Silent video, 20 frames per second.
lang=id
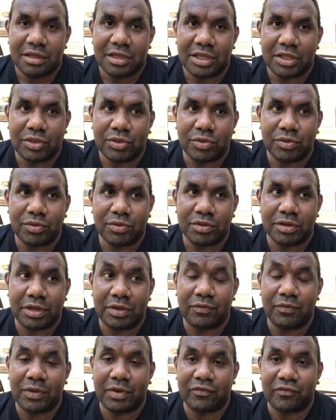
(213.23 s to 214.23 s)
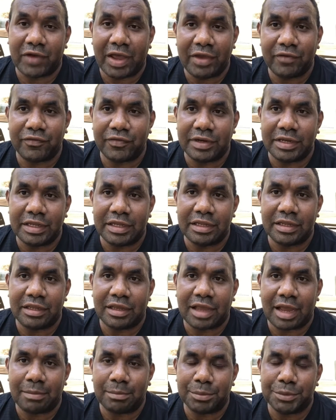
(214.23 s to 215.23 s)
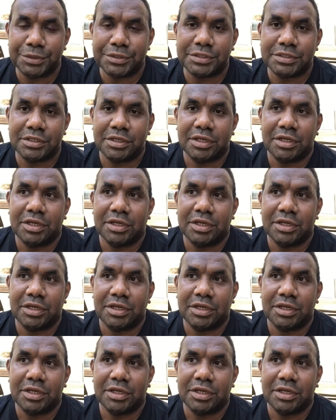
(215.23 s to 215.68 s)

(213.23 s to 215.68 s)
itu di week 5 di kampus